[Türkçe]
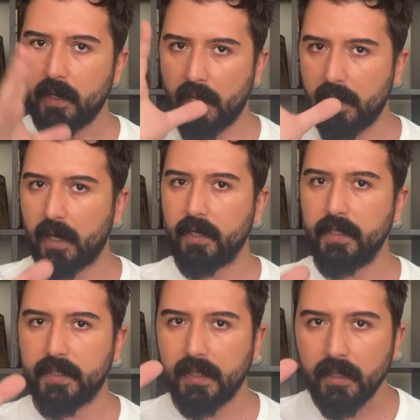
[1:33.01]
Eğer
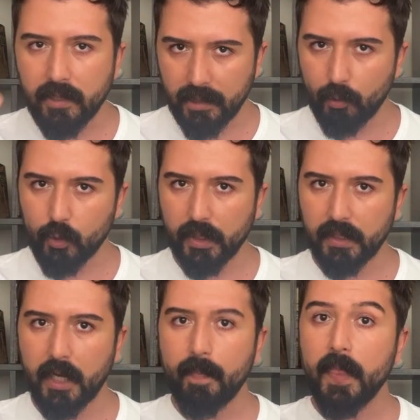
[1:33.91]
hissettiriyorsa
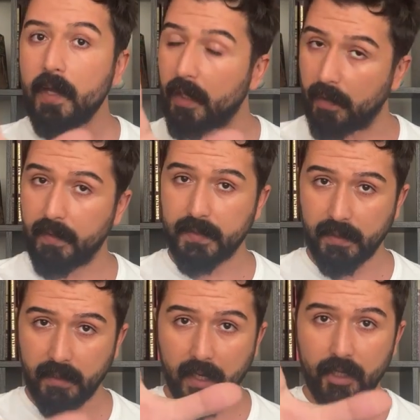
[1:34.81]
adam evet
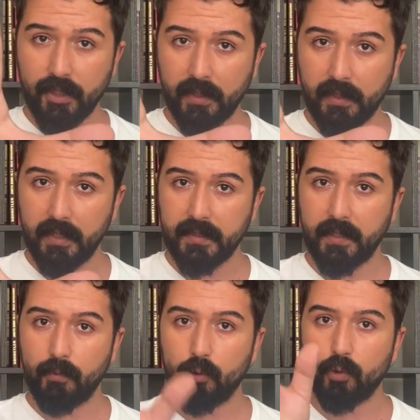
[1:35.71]
seni gerçekten
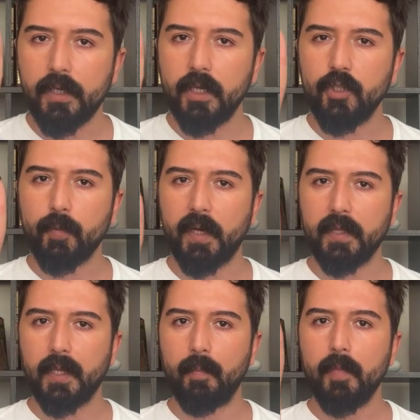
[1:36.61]
seviyordur. İkinci
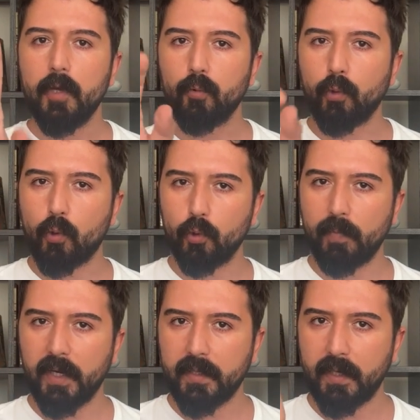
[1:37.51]
maddem
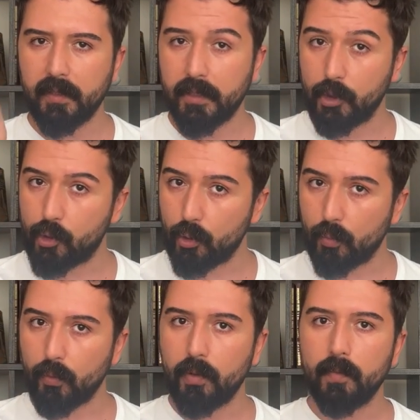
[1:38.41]
dokunmaktan kaçıyor
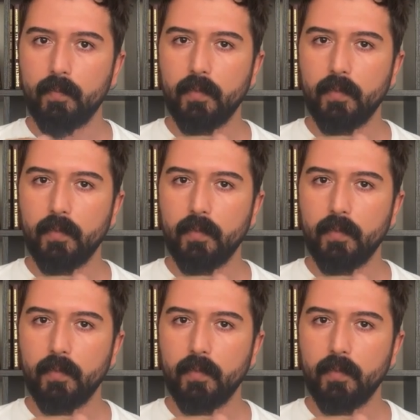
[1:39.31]
mu?